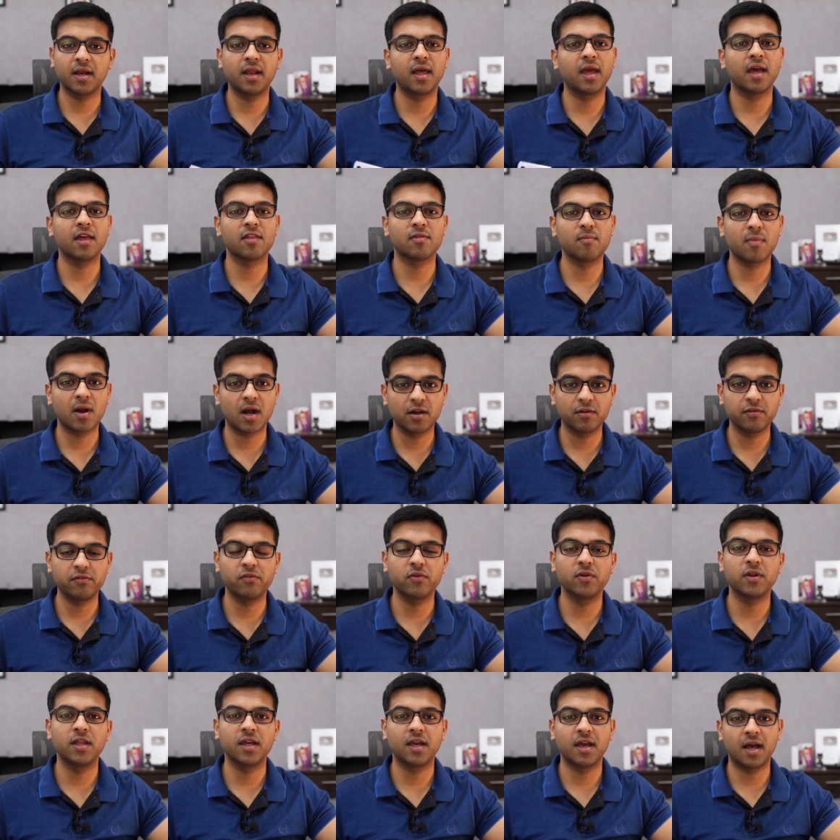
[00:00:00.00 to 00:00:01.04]
नया
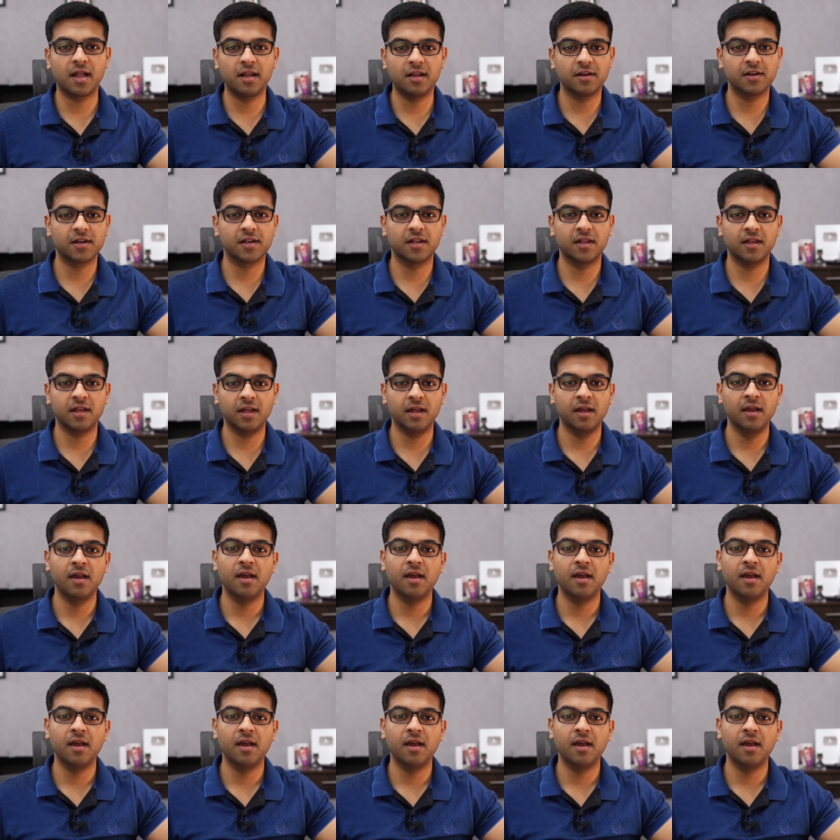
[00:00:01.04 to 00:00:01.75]
स्मार्टफोन निकाल रहे हैं